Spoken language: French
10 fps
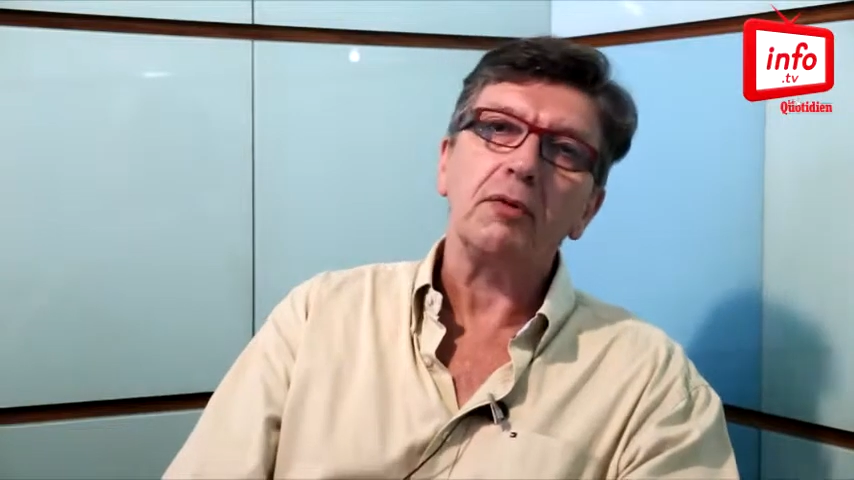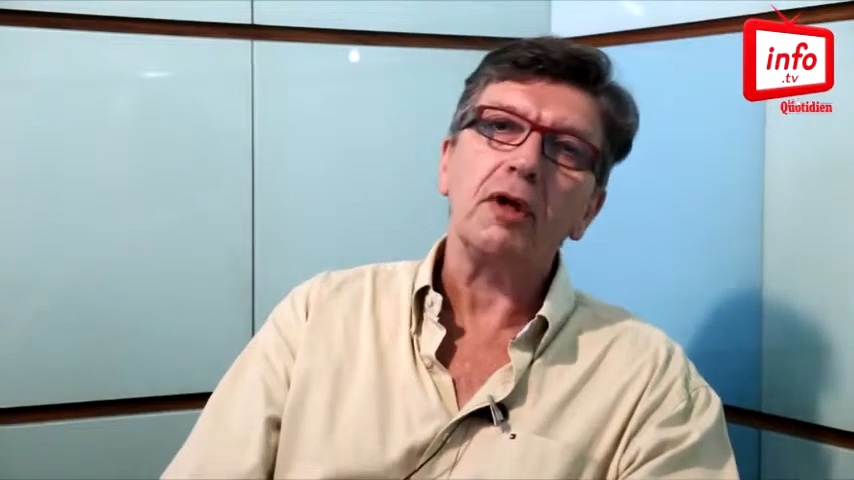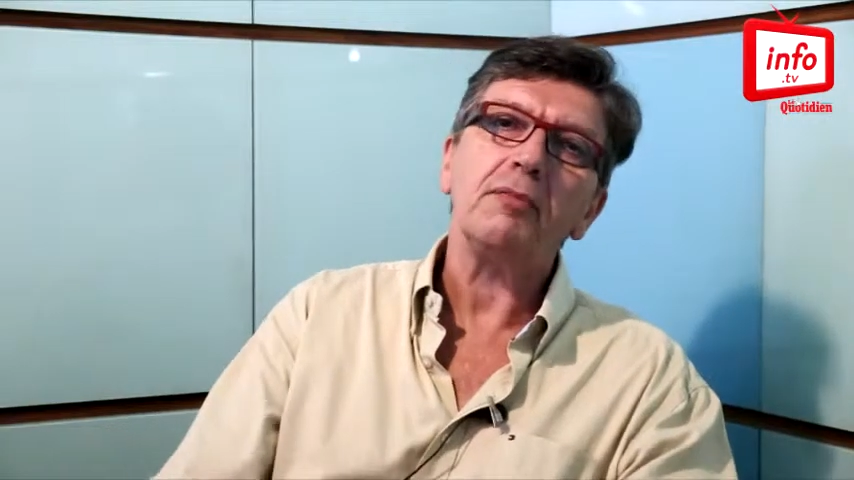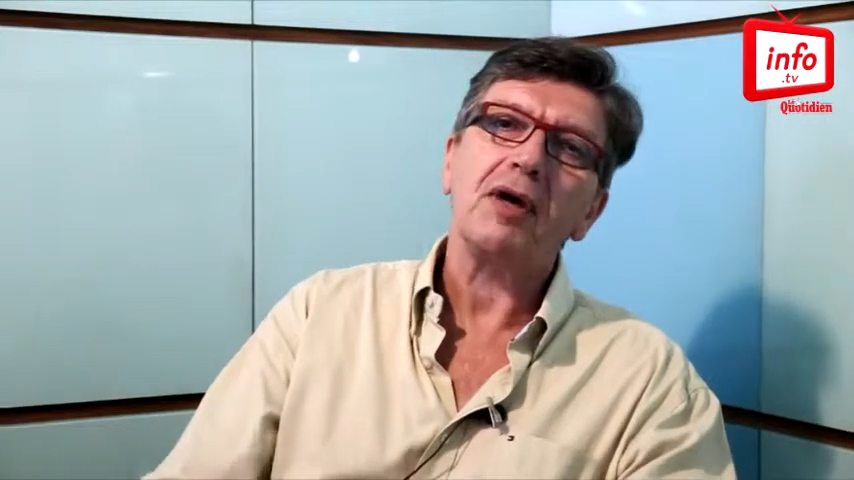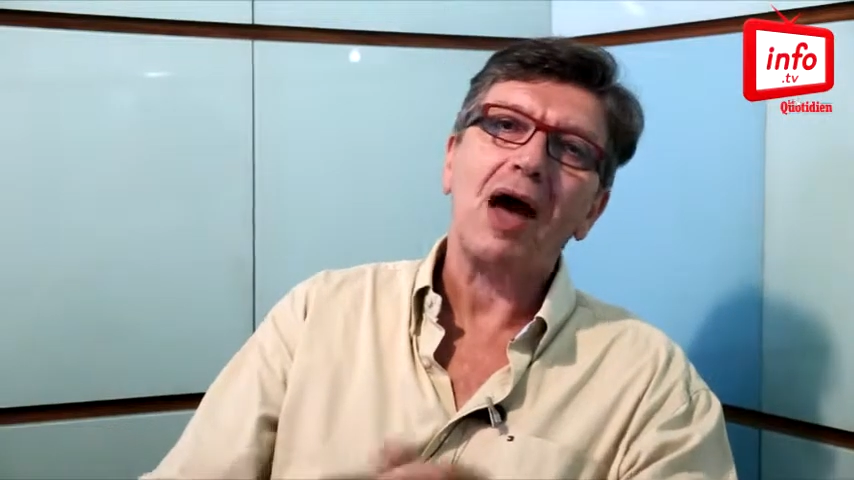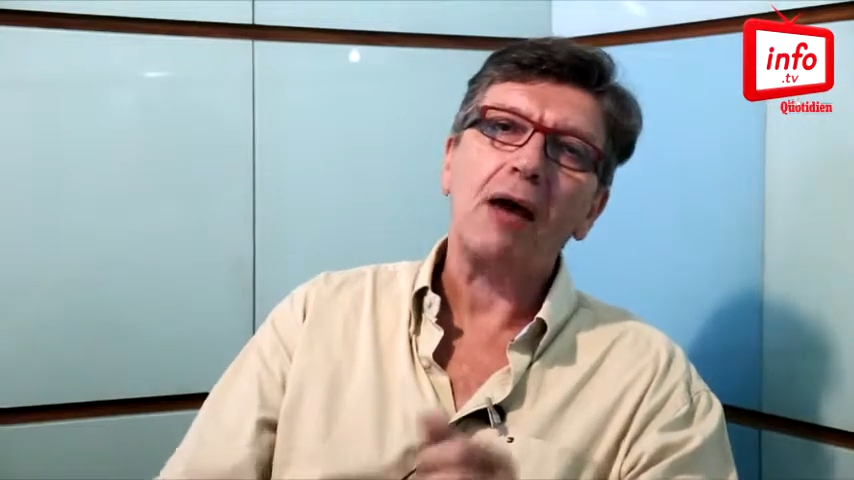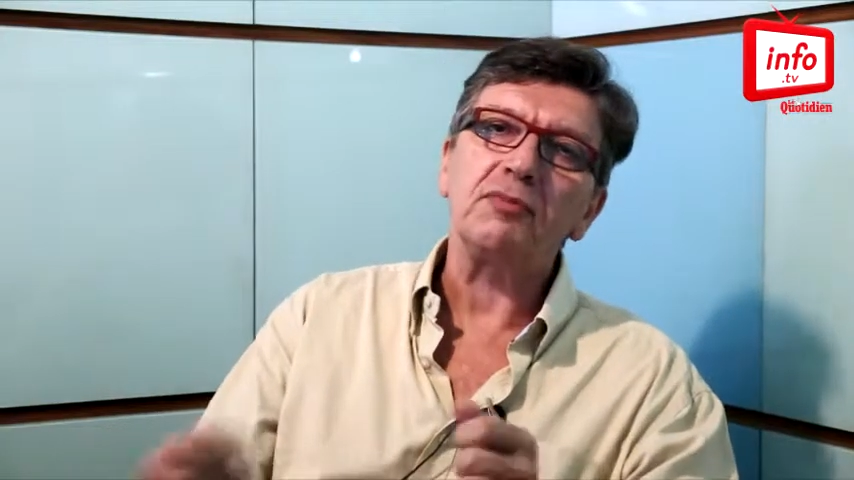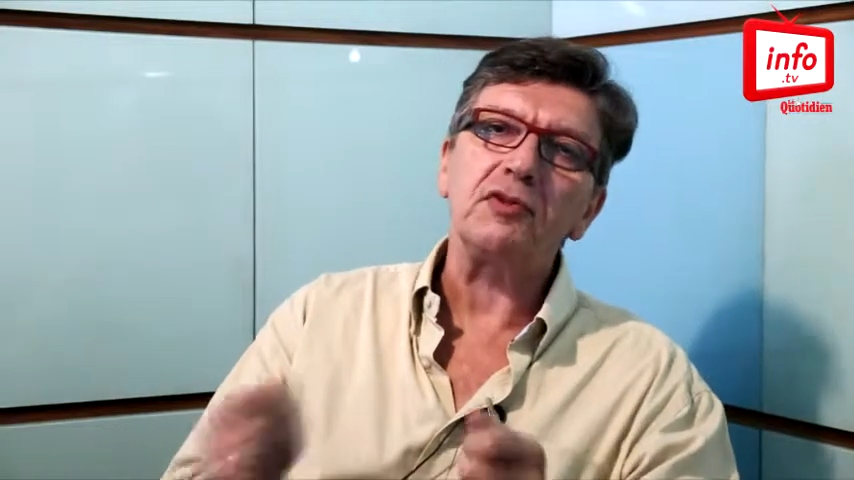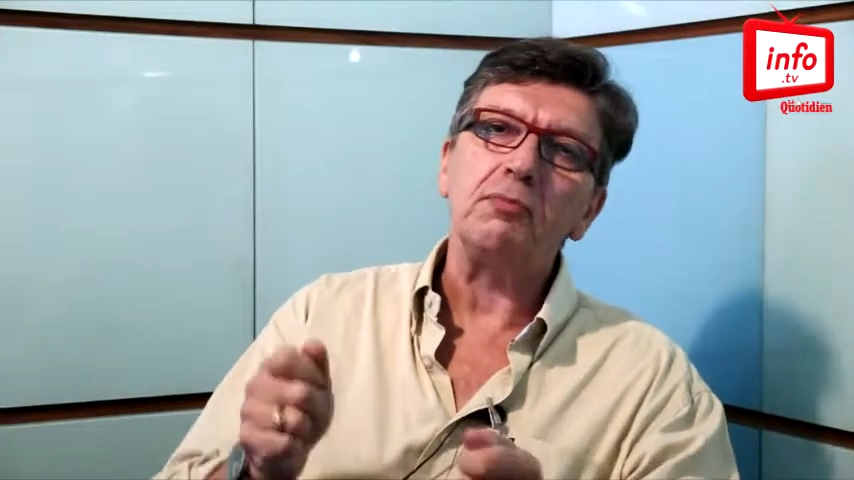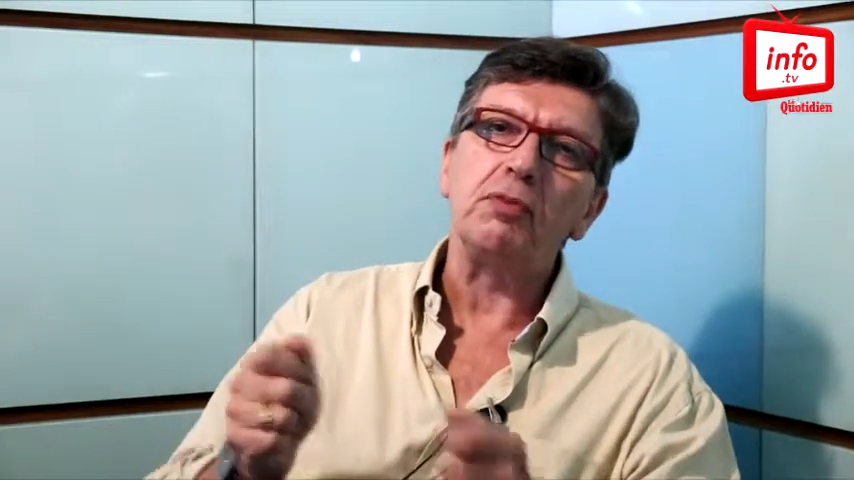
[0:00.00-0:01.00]
même un
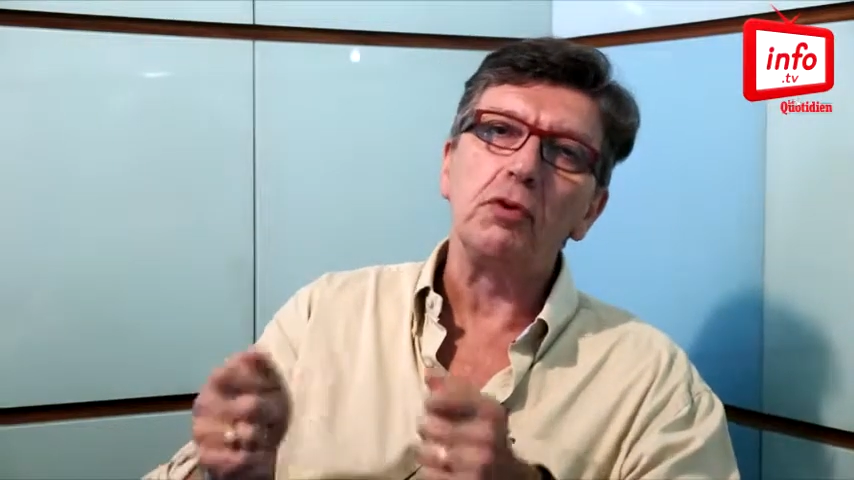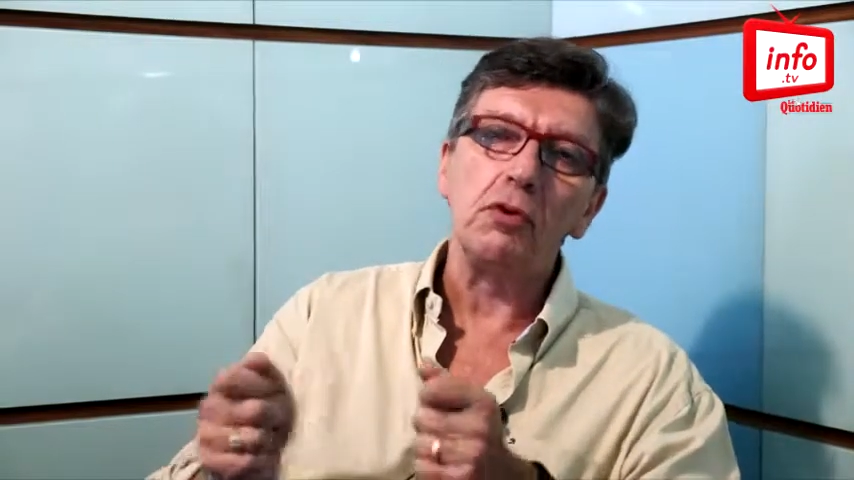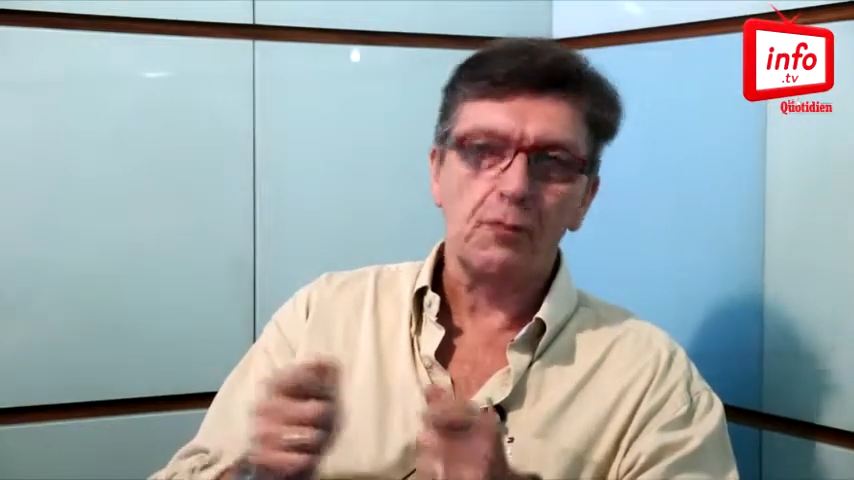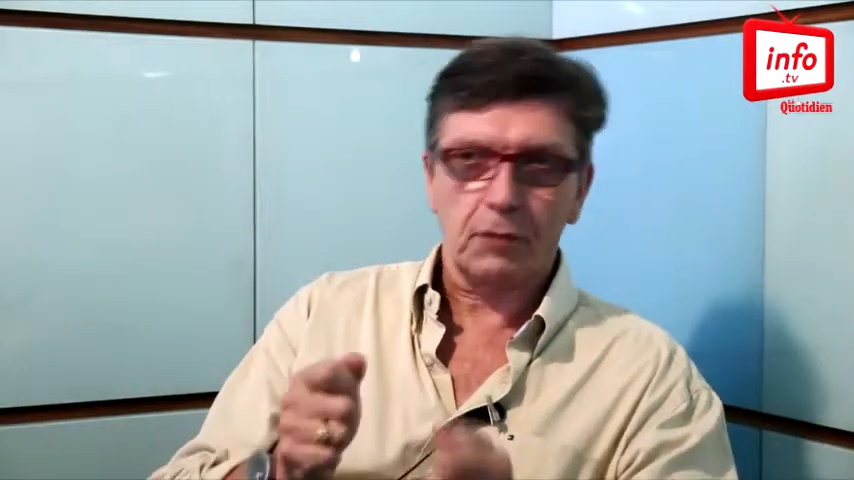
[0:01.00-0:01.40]
petit peu